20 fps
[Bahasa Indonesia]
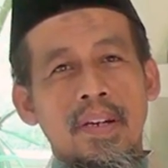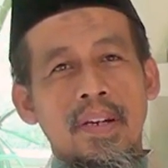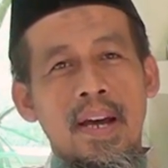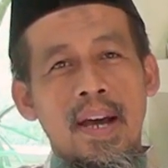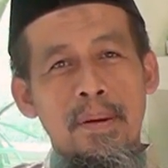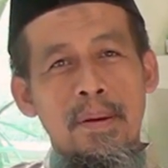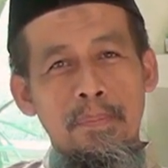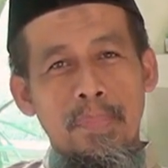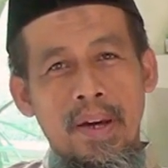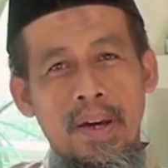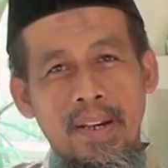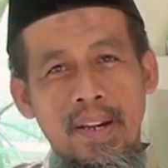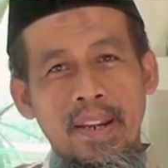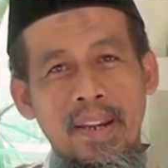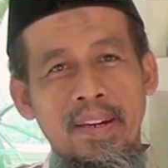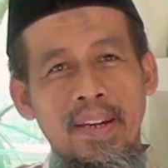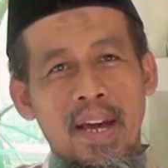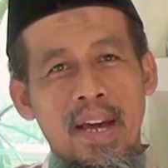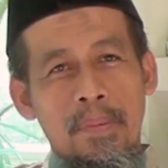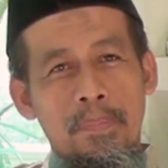
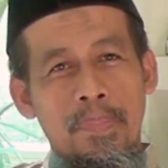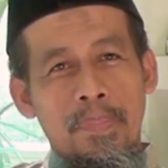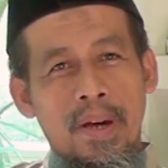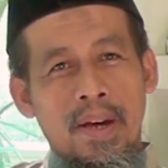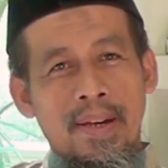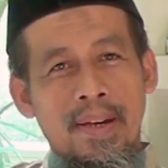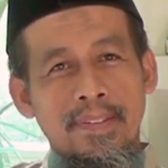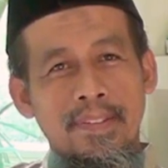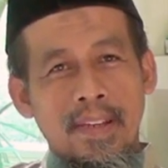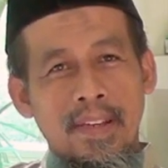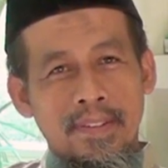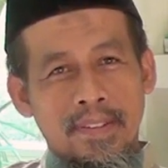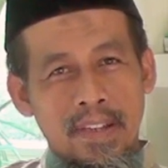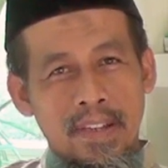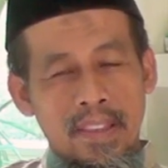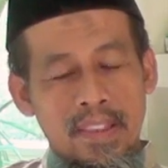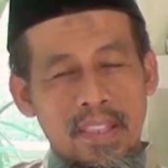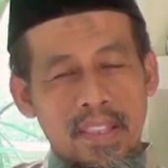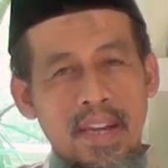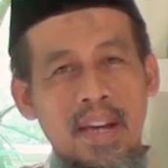hamparan apa
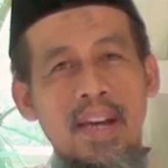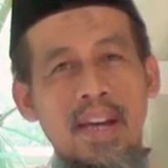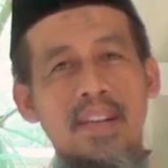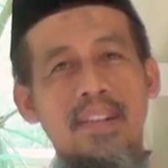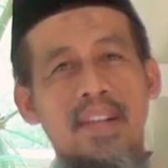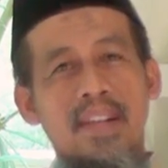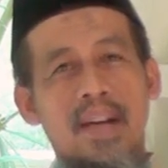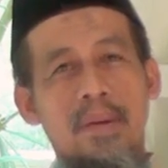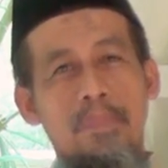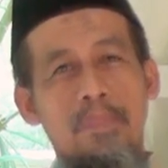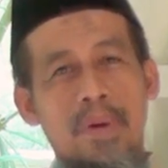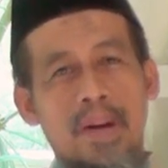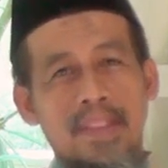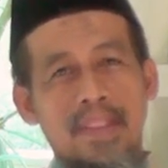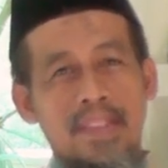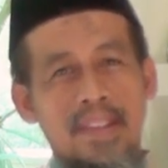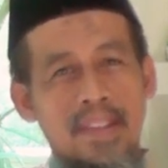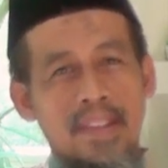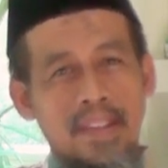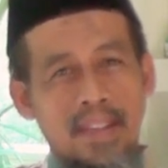sajadah,
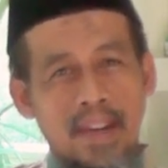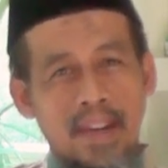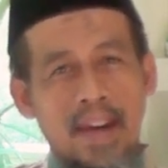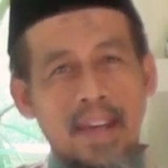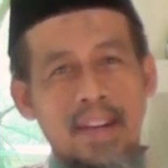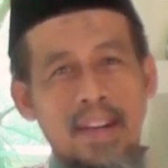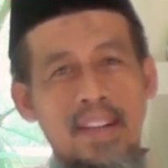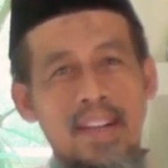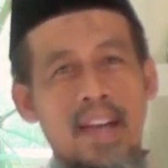apa tikar,